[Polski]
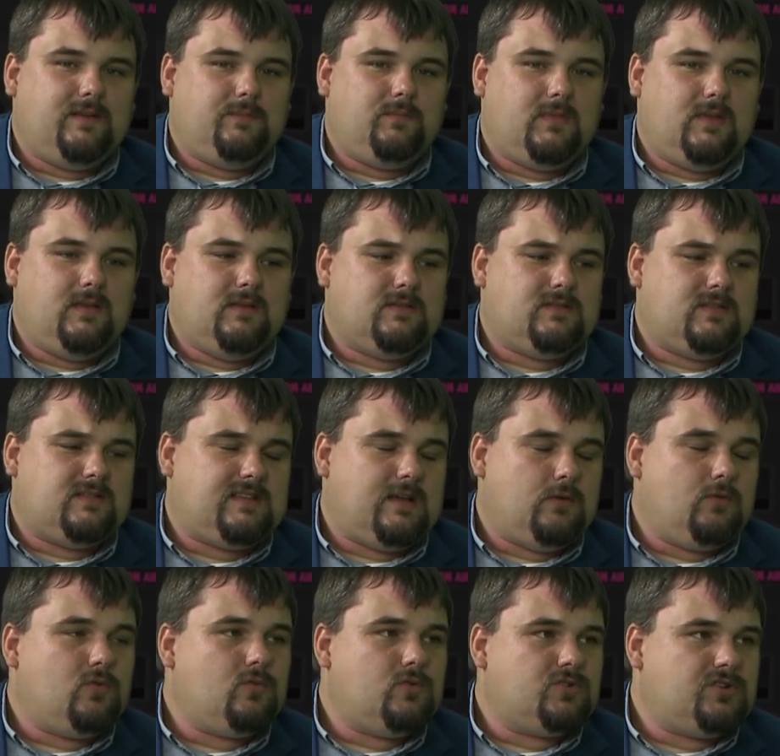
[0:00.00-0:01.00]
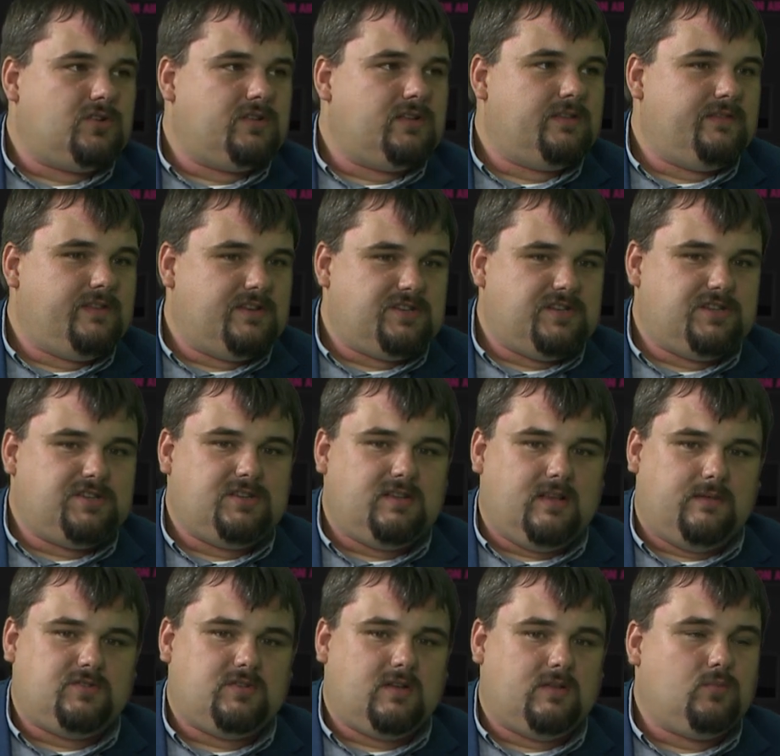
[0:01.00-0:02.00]
i zostały ogłoszone dwie rzeczy,
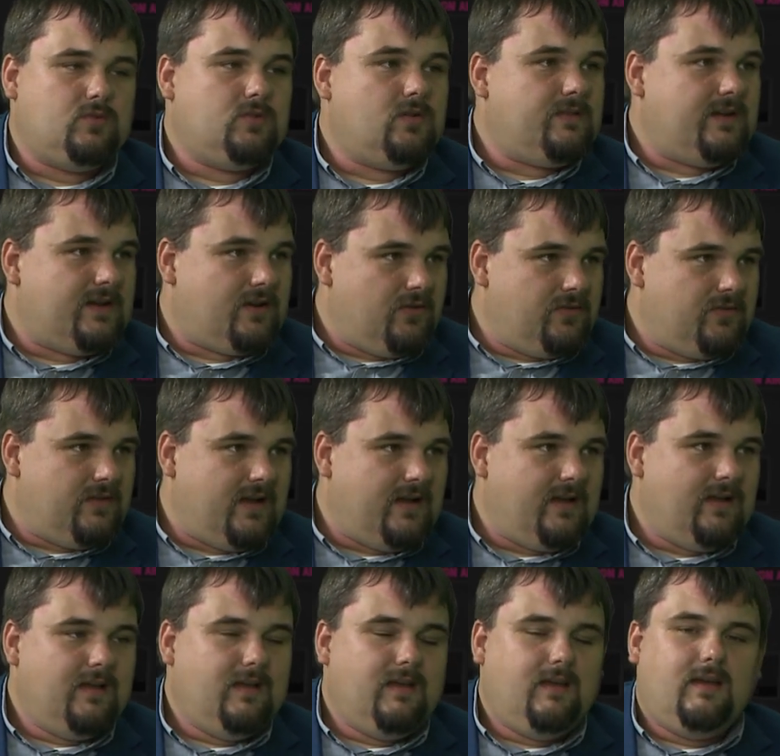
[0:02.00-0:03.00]
na przykład budowa ronda,